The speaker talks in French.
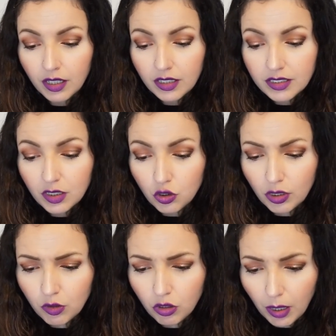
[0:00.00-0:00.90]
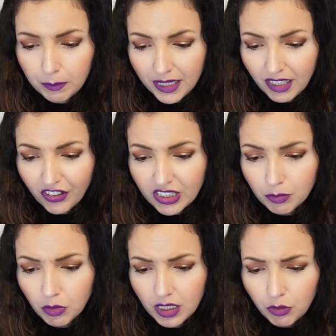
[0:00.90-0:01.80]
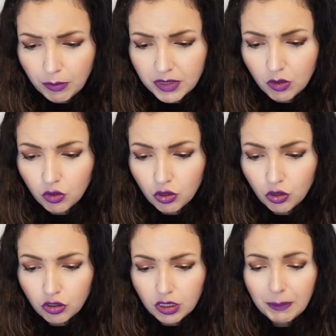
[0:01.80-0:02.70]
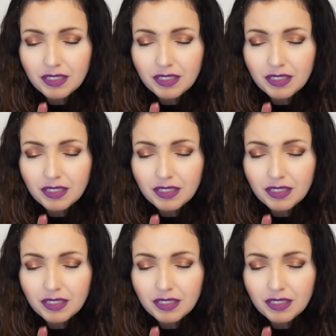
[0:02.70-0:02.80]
C'est une jolie couleur, mais effectivement, il a eu un petit coup de chaud. Je sais pas